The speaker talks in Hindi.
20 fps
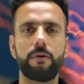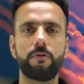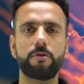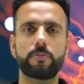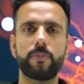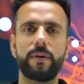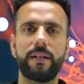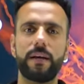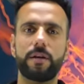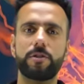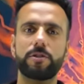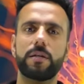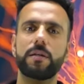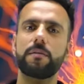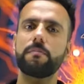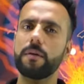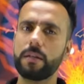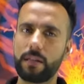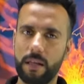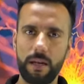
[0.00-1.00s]
मैंने उसमें
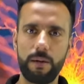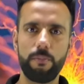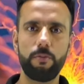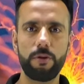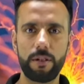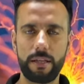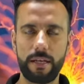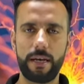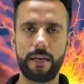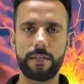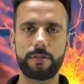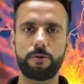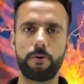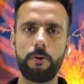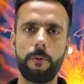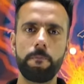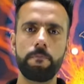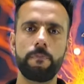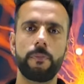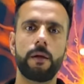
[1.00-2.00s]
लेक्चर नंबर थ्री बोल दिया
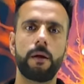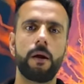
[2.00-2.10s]
इसको